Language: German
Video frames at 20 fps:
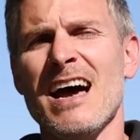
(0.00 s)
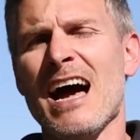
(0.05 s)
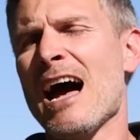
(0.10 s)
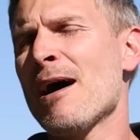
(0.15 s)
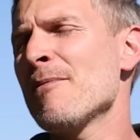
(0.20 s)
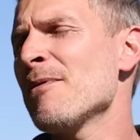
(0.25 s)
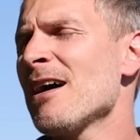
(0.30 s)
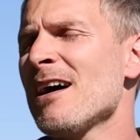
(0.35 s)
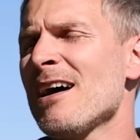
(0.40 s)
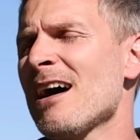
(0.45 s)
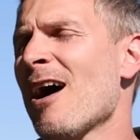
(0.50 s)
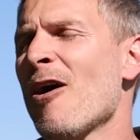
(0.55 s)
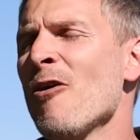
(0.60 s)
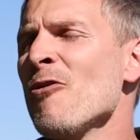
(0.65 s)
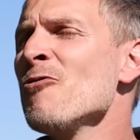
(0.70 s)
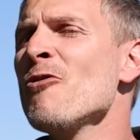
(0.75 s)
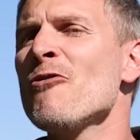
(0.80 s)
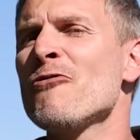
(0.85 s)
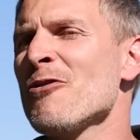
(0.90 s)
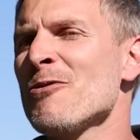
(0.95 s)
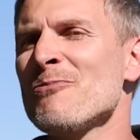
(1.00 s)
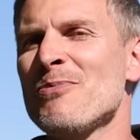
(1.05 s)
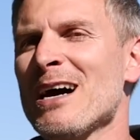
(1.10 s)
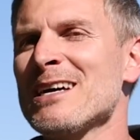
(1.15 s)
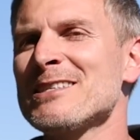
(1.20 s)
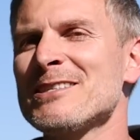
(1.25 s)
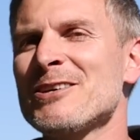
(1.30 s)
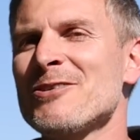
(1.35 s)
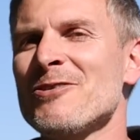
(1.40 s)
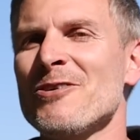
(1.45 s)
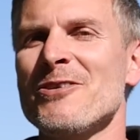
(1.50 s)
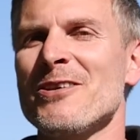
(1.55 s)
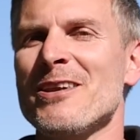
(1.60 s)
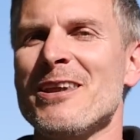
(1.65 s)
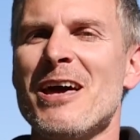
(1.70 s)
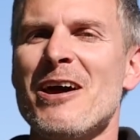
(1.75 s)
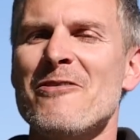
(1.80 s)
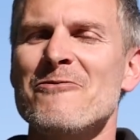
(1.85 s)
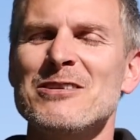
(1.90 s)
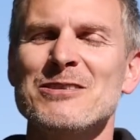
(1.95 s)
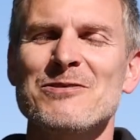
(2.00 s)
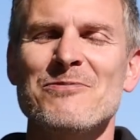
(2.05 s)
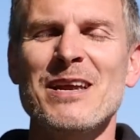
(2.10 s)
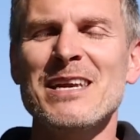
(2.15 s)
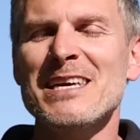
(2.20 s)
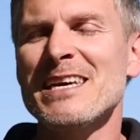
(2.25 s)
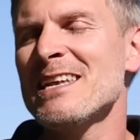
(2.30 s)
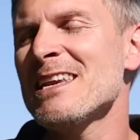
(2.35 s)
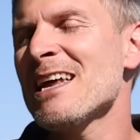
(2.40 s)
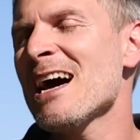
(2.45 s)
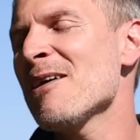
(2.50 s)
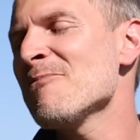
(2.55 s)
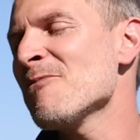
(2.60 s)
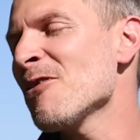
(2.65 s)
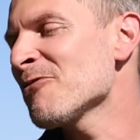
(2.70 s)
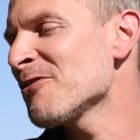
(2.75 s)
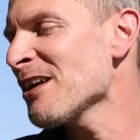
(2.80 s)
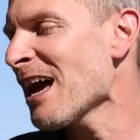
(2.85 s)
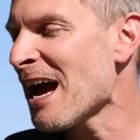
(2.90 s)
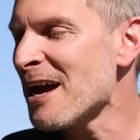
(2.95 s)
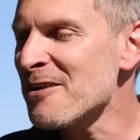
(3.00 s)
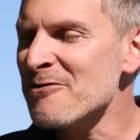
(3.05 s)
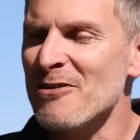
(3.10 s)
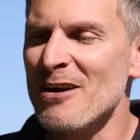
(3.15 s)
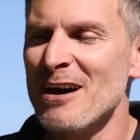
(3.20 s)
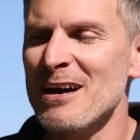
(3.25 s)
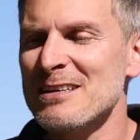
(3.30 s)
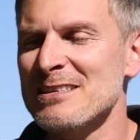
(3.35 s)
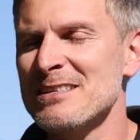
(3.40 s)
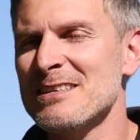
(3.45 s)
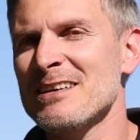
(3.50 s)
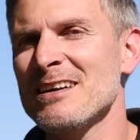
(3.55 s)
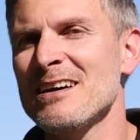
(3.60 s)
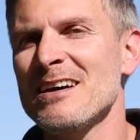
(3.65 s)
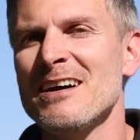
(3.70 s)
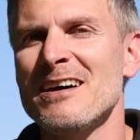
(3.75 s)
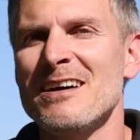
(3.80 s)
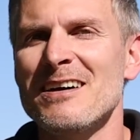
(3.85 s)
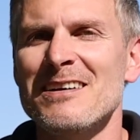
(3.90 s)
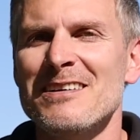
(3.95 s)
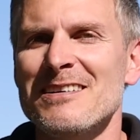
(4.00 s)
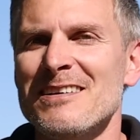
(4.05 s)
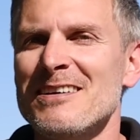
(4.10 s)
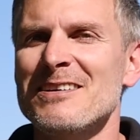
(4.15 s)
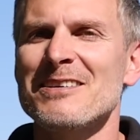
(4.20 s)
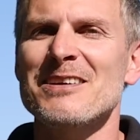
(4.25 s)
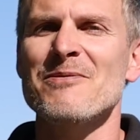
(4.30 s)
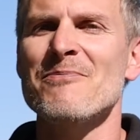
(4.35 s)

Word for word: aber auch nur für ein paar Sekunden irgendwie. So meine Kinder haben auf die Einfahrt äh,